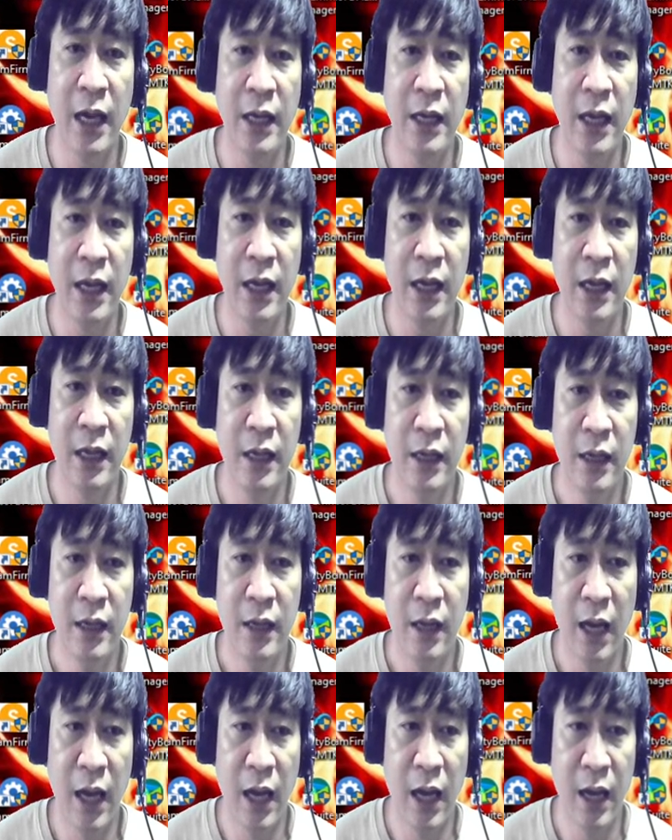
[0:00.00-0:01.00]
na
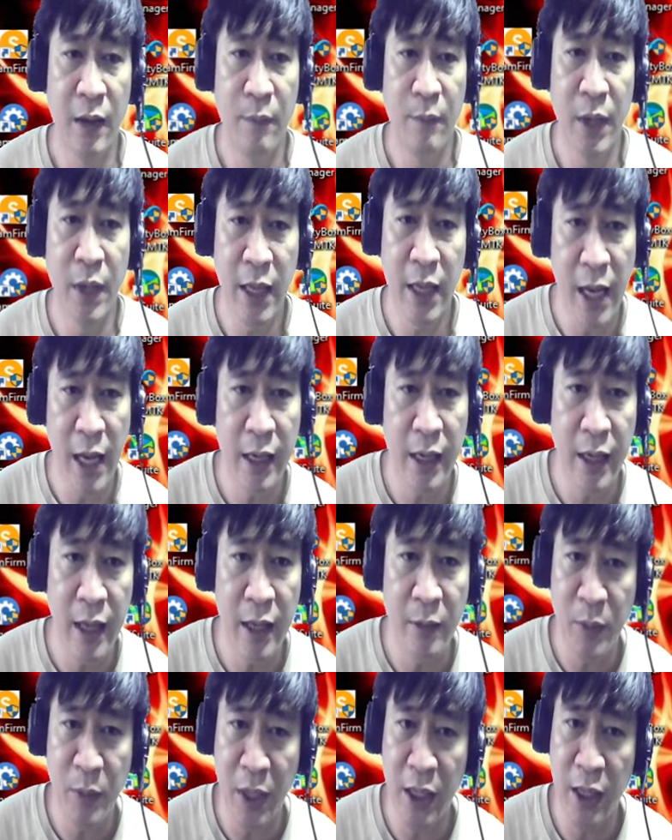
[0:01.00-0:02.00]
uh,
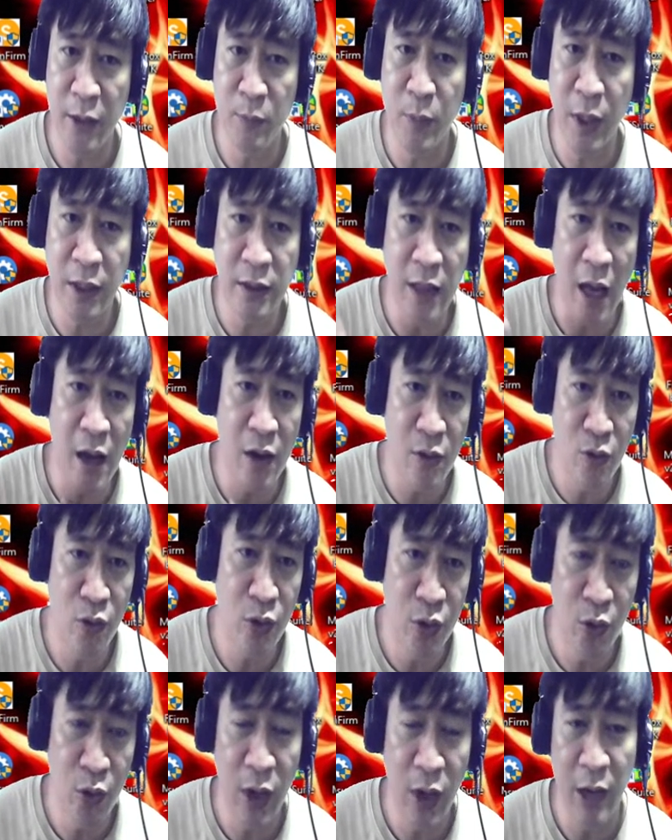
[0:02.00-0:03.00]
bayaran para ipagtanggol
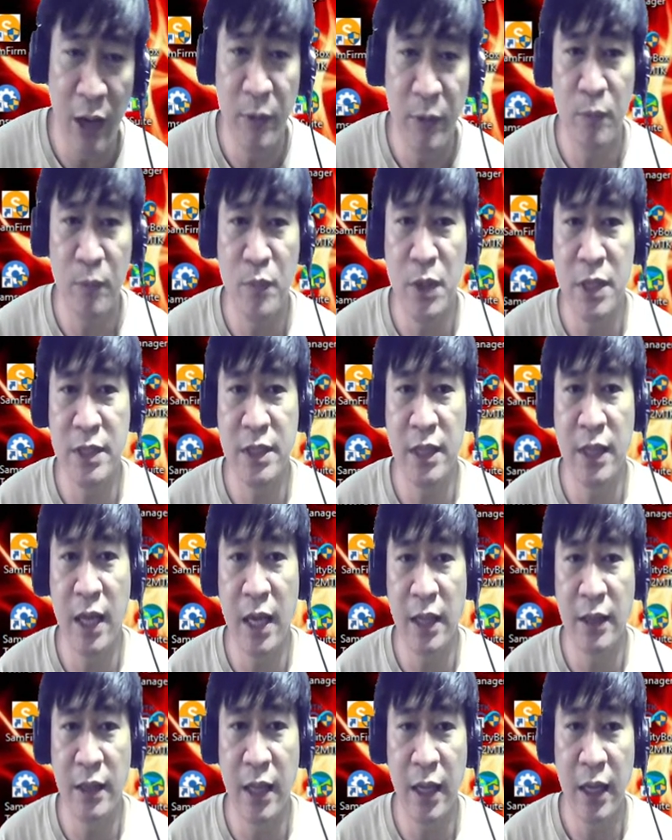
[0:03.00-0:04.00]
yung aming
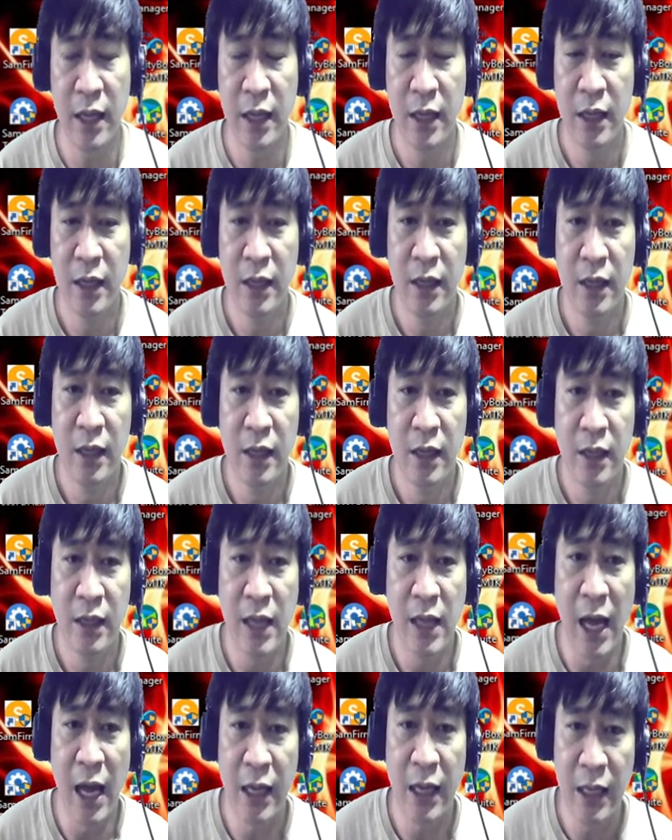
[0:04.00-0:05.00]
presidente.
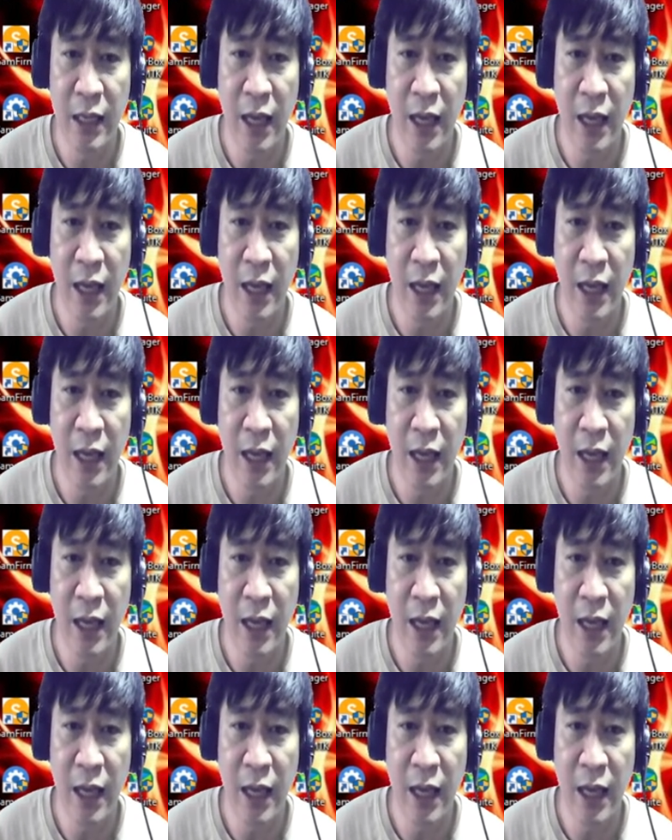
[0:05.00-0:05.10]
Dahil